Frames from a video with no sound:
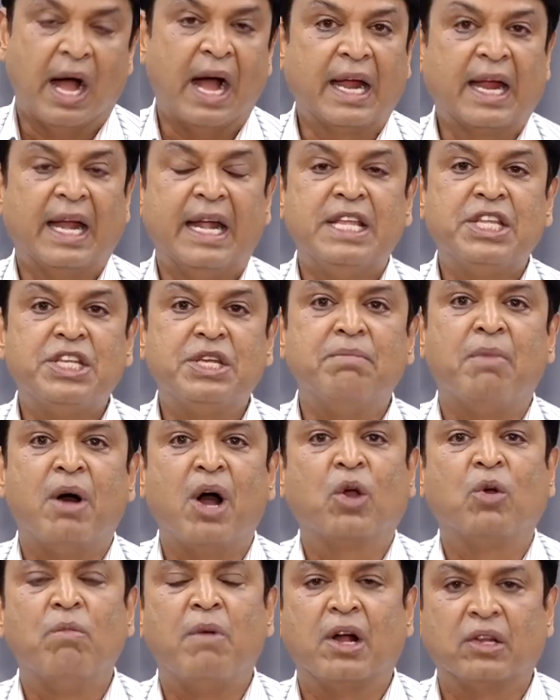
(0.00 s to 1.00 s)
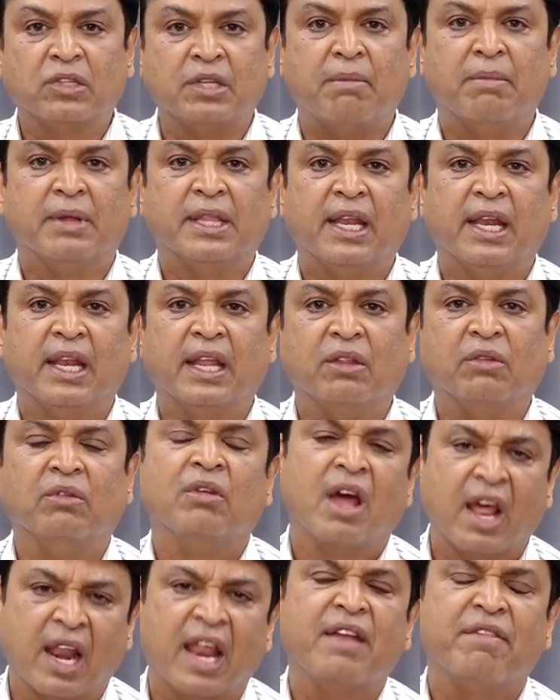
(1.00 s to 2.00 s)
అక్కడి నుంచి మాకు మాకు సంబంధం లేదు
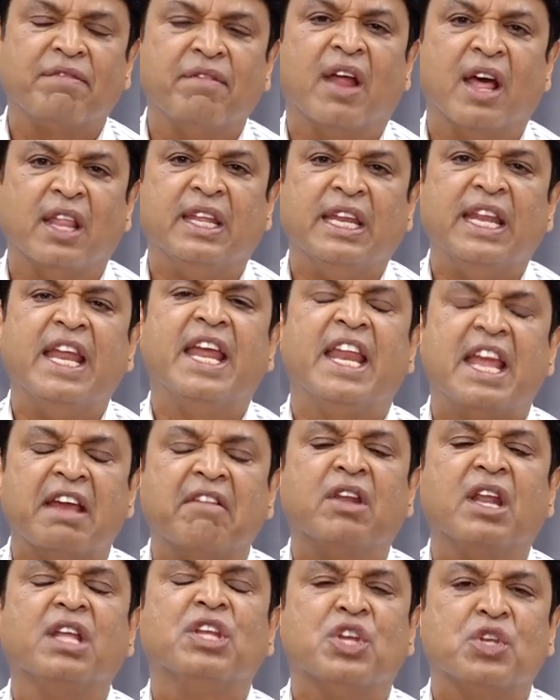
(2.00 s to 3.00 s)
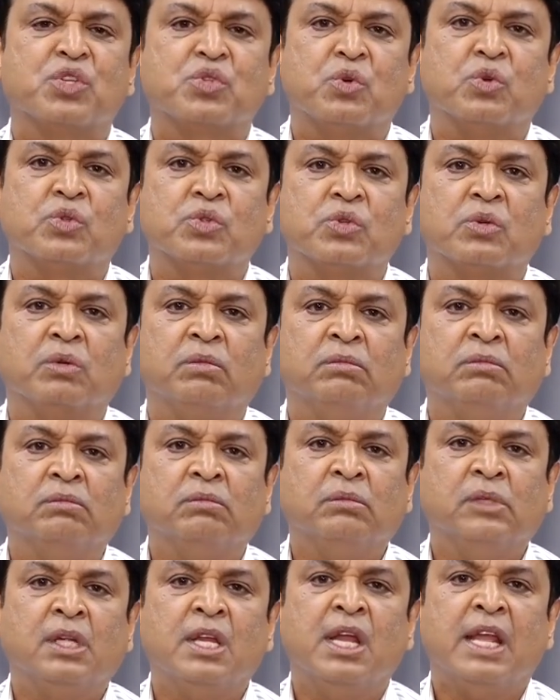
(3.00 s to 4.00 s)
నా లైఫ్ నాది నేనేమన్నా చేసుకోవచ్చు
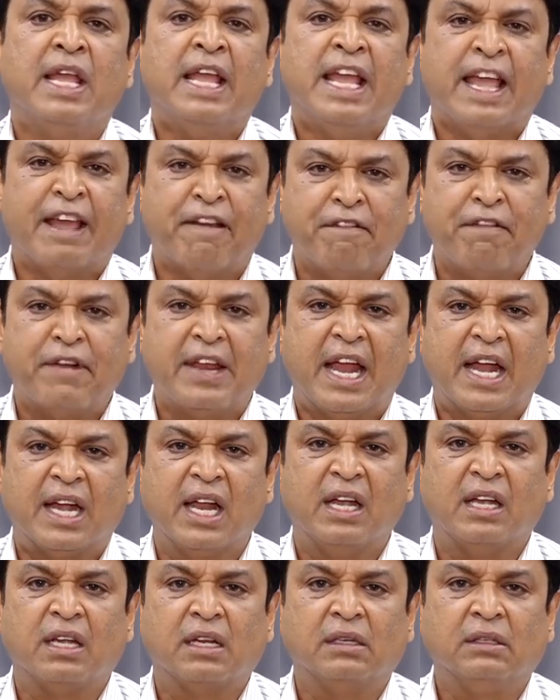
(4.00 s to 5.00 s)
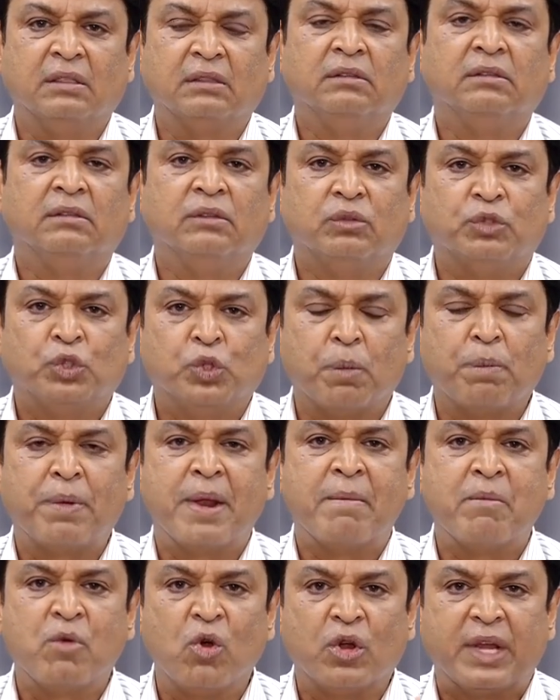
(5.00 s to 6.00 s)
ఎవ్రీ అడల్ట్
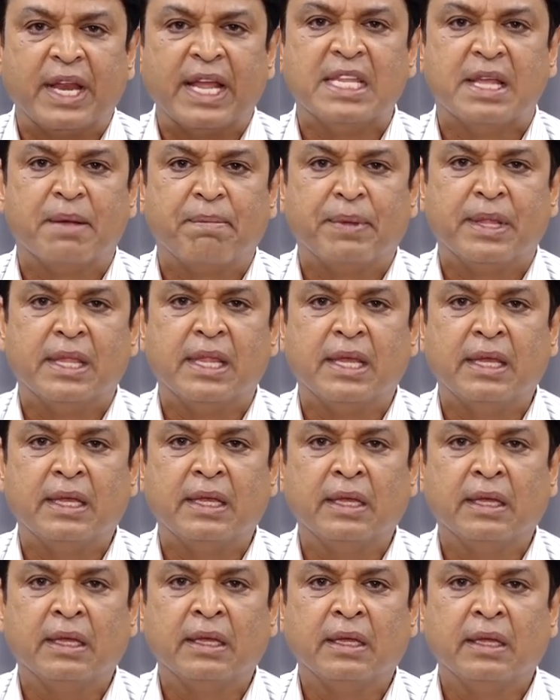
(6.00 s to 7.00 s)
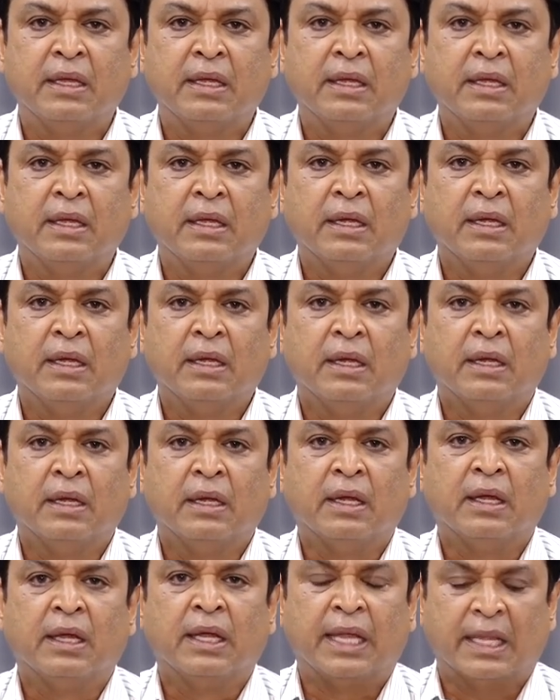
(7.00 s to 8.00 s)
సుప్రీంకోర్టు ఏం చెప్పింది
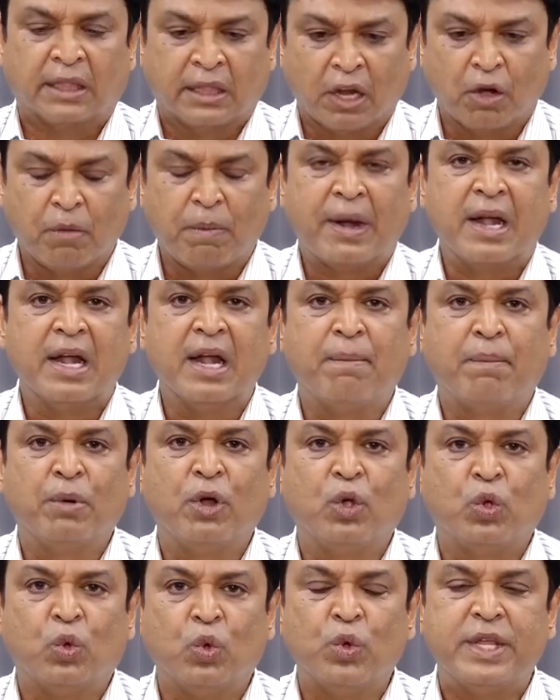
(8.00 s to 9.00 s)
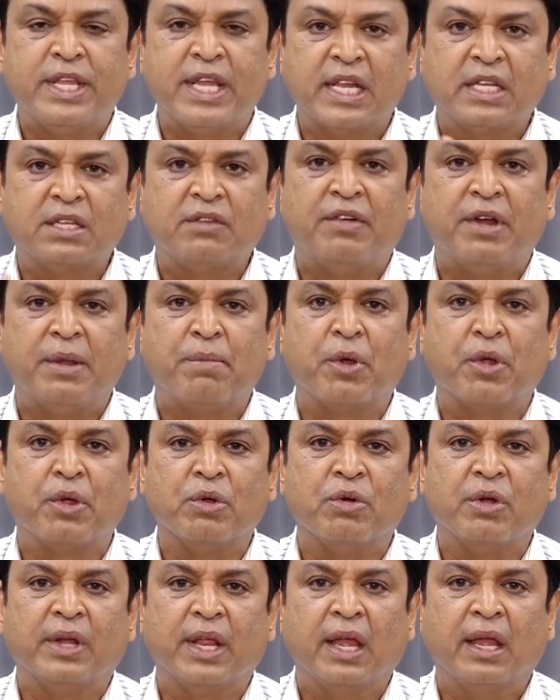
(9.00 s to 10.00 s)
ఇద్దరు పడినప్పుడు టూ ఇయర్స్ విడిపోయి
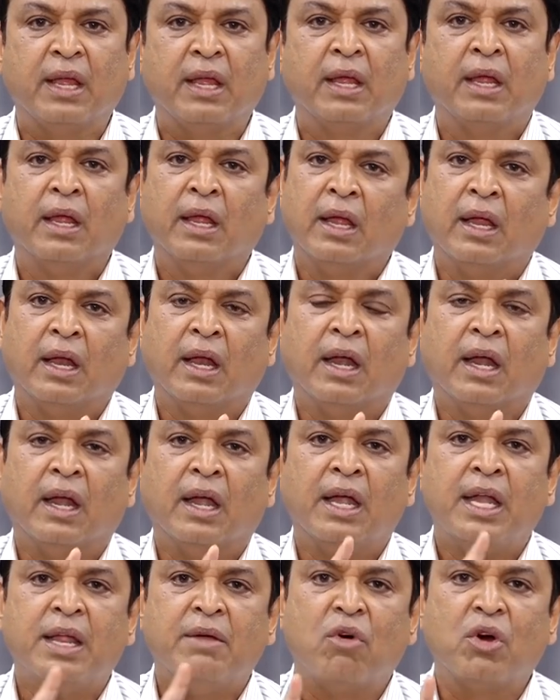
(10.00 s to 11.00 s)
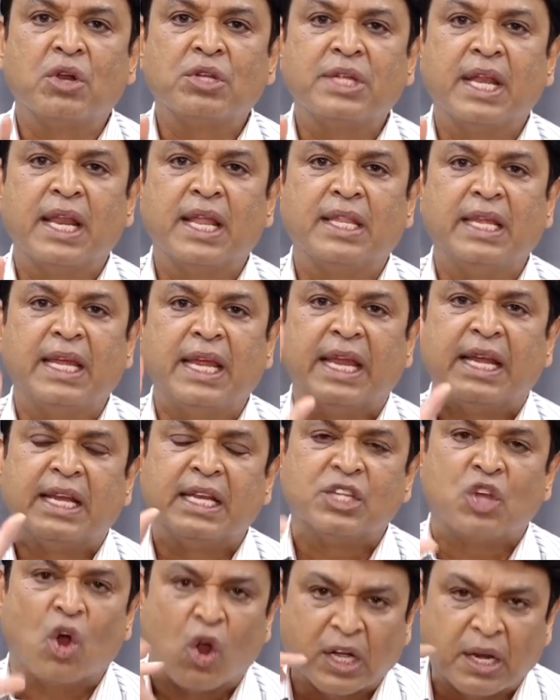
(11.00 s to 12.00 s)
ఉంటే డివోర్స్ అనేది ఇట్
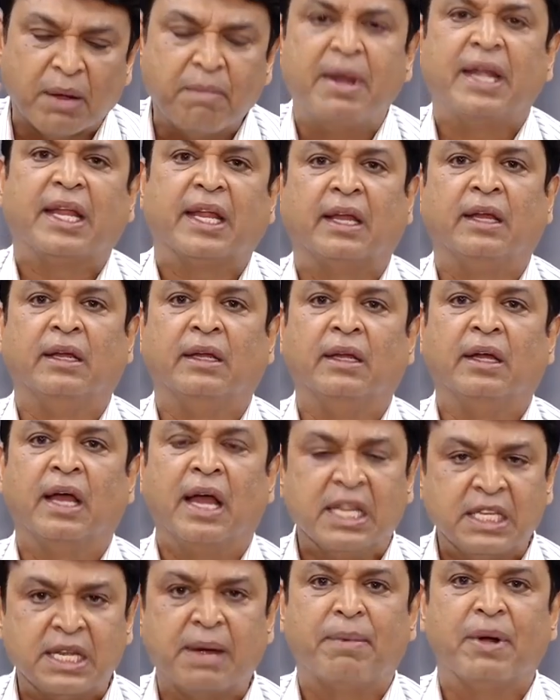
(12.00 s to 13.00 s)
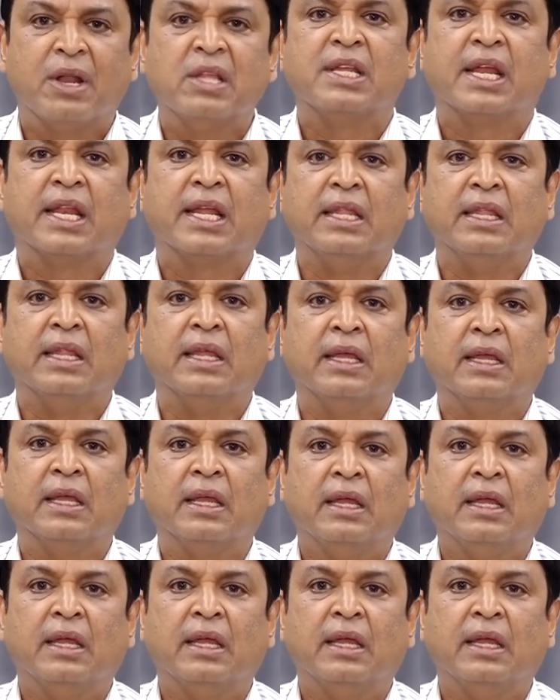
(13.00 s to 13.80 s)
ఈజ్ ఆటోమేటిక్ అని చెప్పడం జరిగింది